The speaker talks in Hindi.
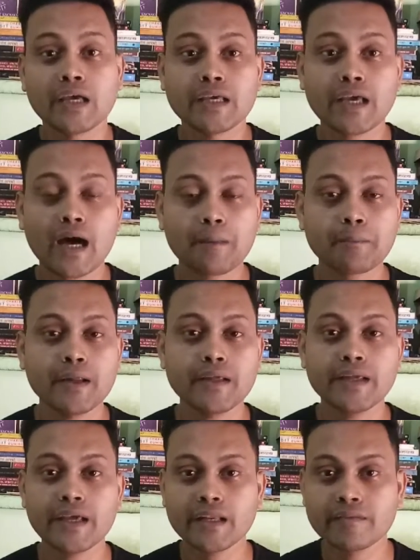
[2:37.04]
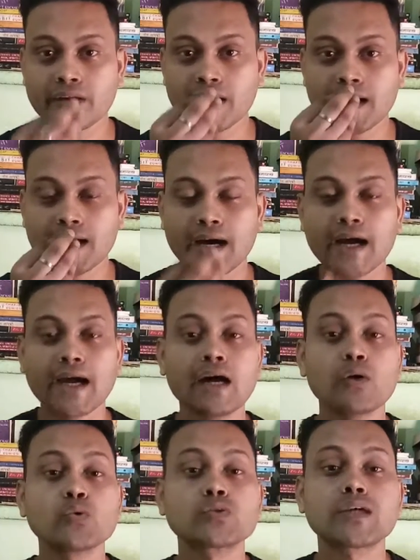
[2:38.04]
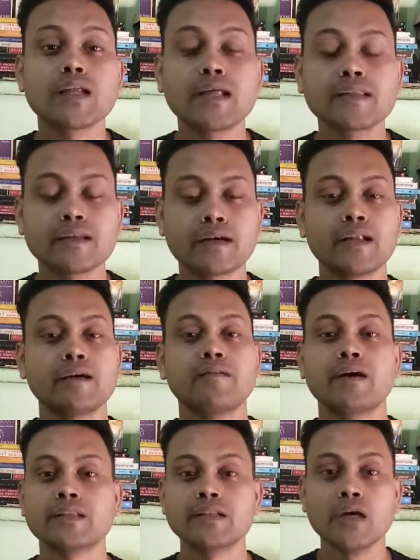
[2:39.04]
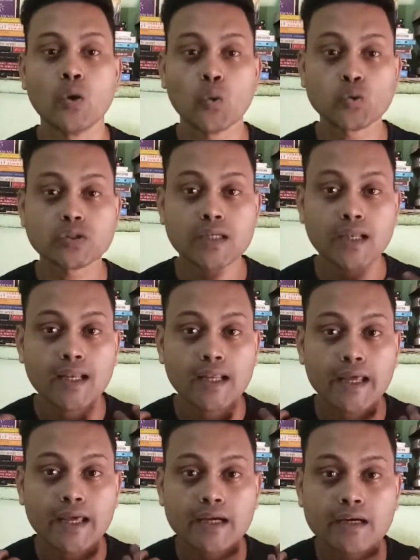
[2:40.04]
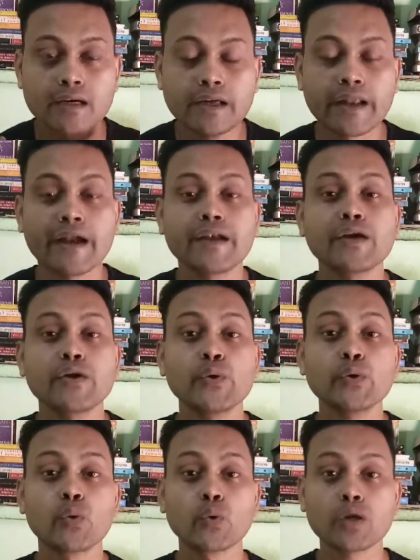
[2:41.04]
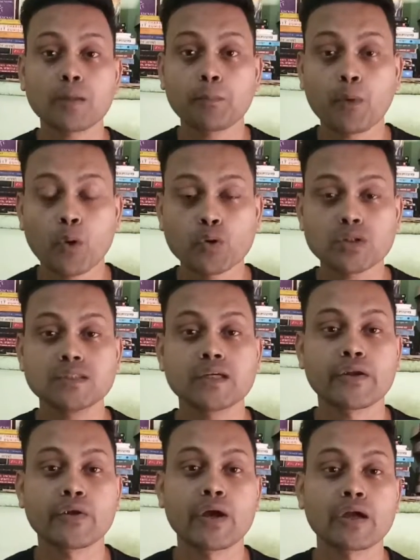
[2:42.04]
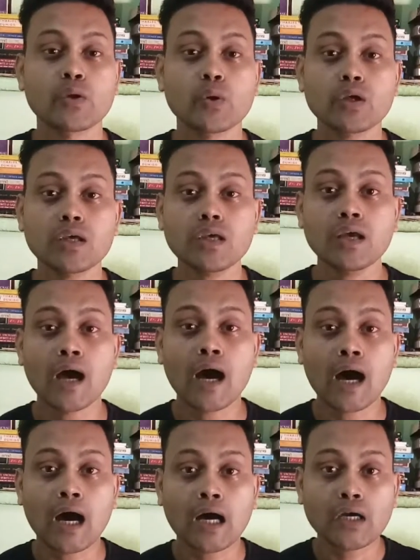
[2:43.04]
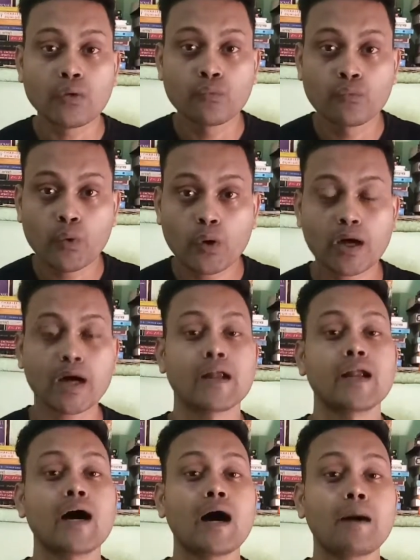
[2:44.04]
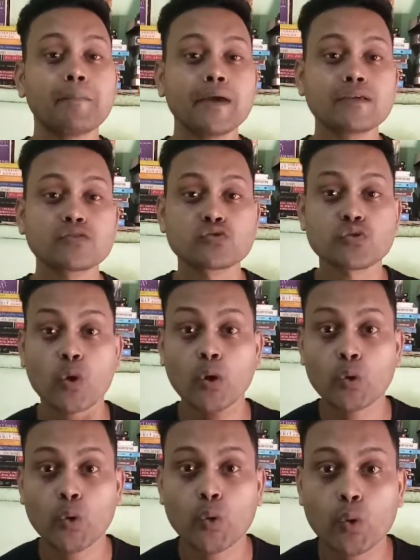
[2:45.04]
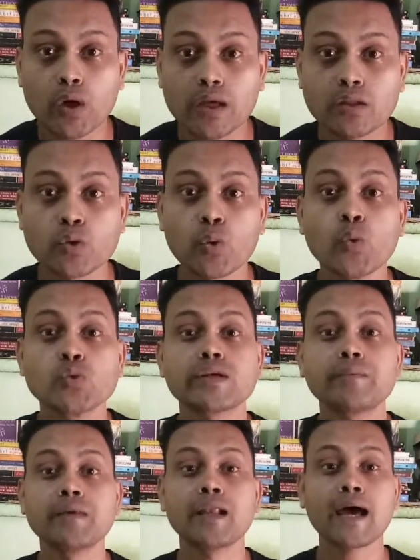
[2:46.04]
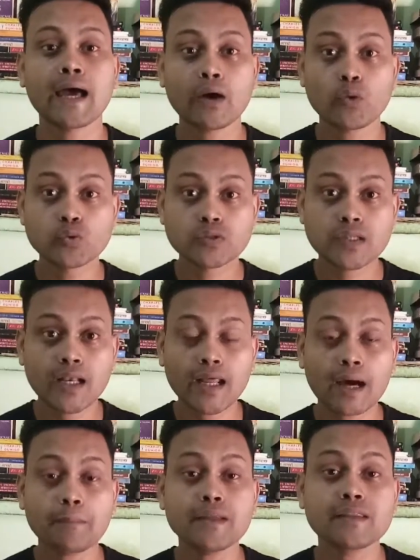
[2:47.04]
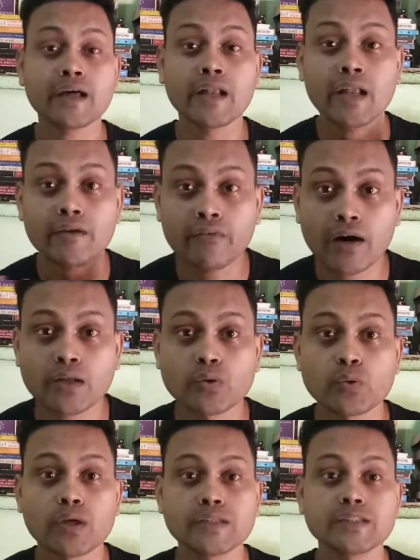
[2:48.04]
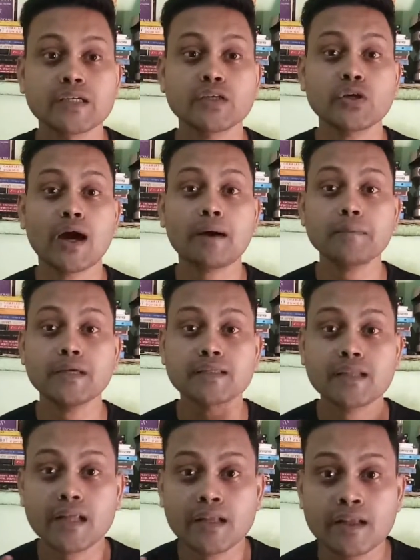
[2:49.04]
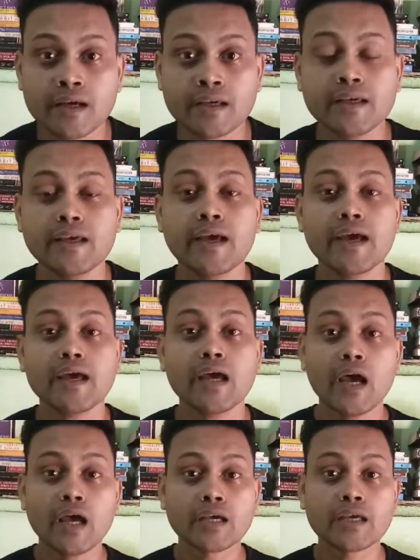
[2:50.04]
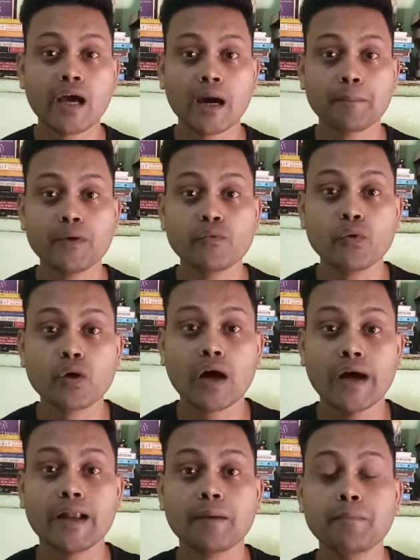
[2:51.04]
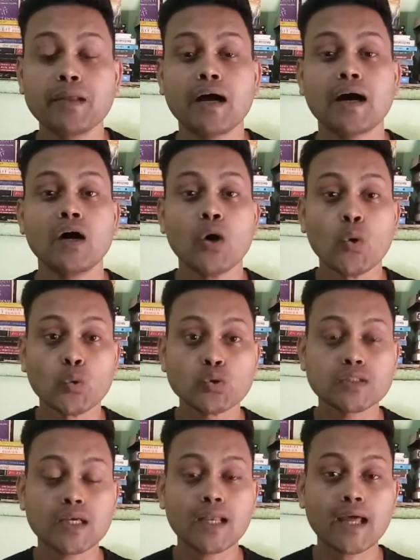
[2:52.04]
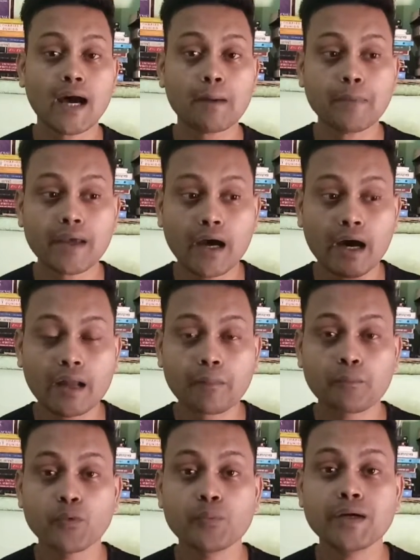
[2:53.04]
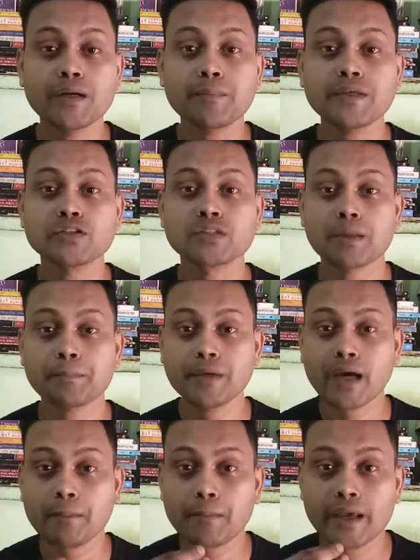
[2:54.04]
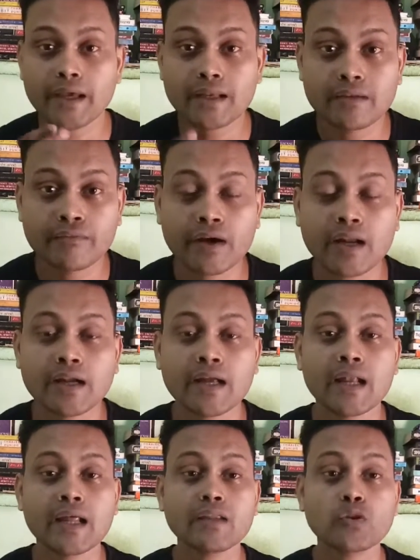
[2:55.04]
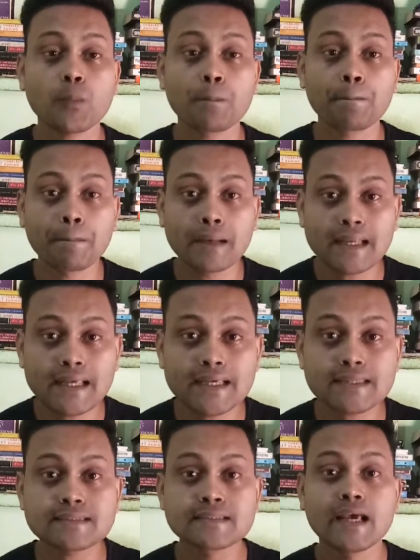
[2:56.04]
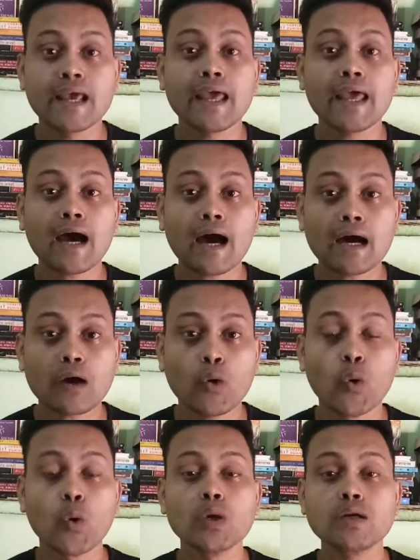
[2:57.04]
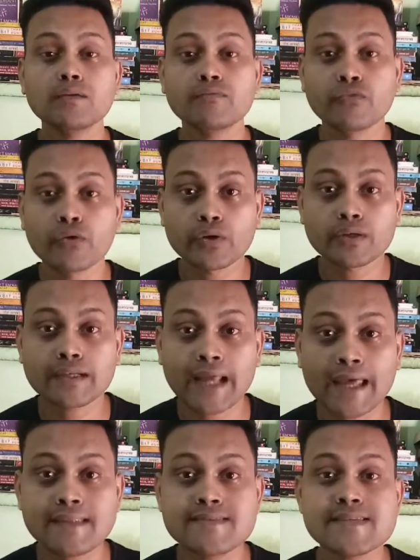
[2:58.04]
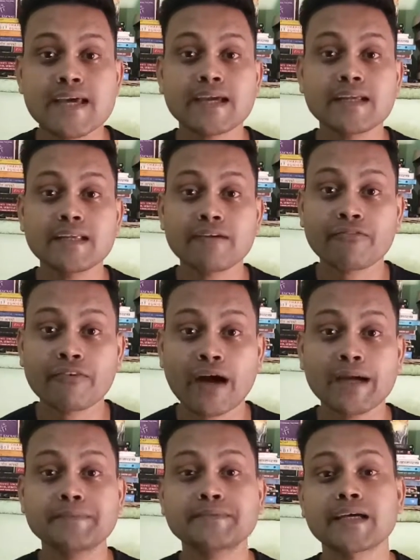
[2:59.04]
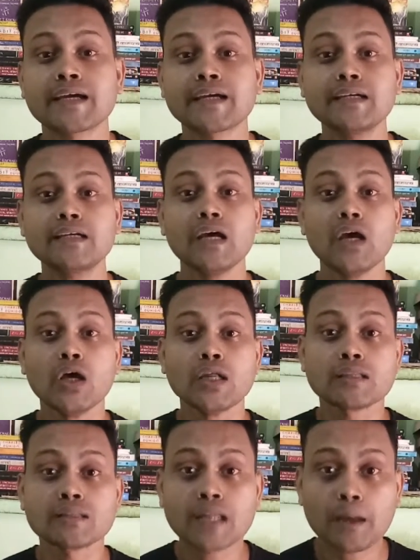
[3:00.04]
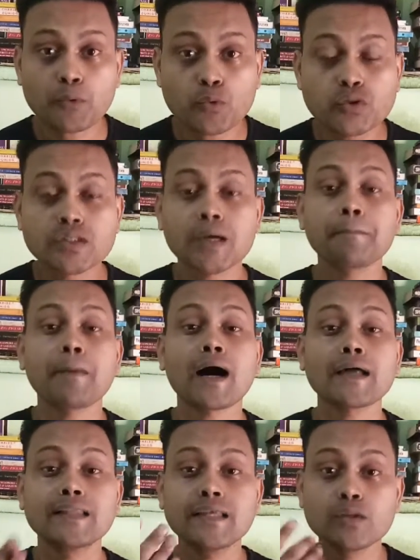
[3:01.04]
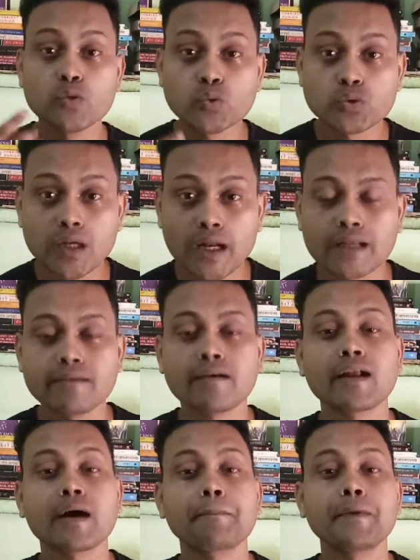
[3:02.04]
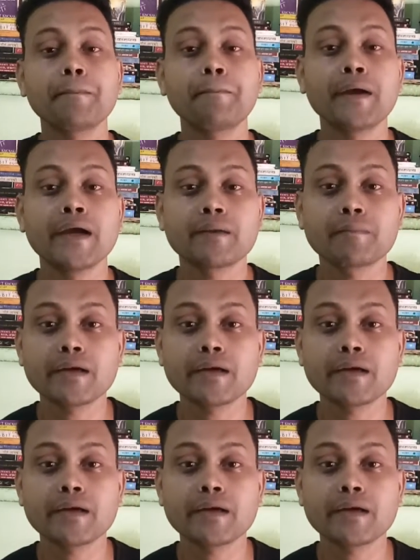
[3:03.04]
कि हमने ये निवाला खाया उसके लिए धन्यवाद उसके लिए एक ग्रेटिट्यूड होना बहुत ही ज़रूरी है क्योंकि वो खाना हमें सौ लोगों के थ्रू से मिला है उसके लिए हमें धन्यवाद होना चाहिए कि हम इतने लकी हैं कि हमें वो खाना मिला उसके लिए हमें हर मोमेंट में जब भी हम एक निवाला डालें तो प्लीज़ होल्ड फॉर टेन सेकेंड या फाइव सेकेंड तब उसके बाद ही दूसरा निवाला अपने पेट